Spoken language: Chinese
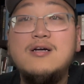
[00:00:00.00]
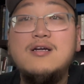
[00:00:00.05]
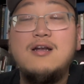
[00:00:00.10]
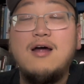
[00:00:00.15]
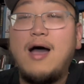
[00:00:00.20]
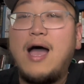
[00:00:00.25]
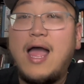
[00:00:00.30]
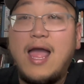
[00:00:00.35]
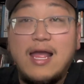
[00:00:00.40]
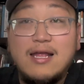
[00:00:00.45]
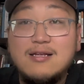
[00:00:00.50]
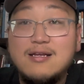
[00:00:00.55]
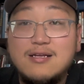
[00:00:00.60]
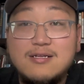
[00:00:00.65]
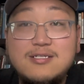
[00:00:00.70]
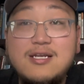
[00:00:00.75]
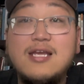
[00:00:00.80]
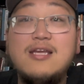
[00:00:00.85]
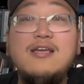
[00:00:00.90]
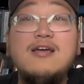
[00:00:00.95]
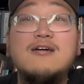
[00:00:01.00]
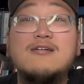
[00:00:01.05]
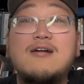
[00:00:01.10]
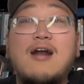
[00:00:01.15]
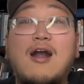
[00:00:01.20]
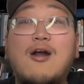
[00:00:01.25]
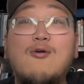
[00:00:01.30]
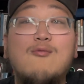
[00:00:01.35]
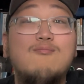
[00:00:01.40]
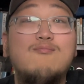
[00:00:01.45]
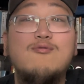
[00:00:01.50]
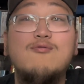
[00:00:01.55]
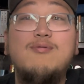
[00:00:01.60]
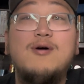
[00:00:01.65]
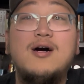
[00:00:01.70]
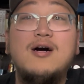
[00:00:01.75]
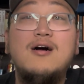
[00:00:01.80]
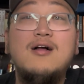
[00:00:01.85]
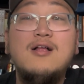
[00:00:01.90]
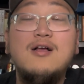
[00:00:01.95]
是吧？哎，这硬茬我们不
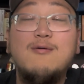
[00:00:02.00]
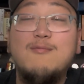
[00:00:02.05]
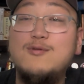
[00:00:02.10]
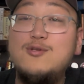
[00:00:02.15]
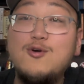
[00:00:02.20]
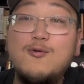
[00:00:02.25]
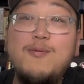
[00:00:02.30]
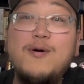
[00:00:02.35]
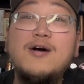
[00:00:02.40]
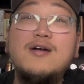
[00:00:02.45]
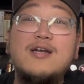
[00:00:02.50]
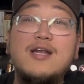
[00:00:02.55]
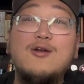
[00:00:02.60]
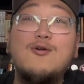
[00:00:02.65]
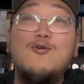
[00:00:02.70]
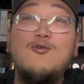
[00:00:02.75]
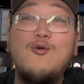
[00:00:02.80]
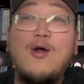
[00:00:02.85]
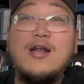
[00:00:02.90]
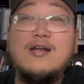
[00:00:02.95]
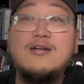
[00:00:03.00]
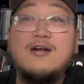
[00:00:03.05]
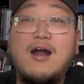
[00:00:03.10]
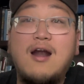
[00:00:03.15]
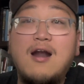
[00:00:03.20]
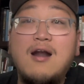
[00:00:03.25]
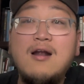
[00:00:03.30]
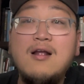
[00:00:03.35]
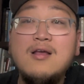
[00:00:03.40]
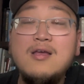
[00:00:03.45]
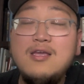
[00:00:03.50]
碰，我们就碰这种软茬。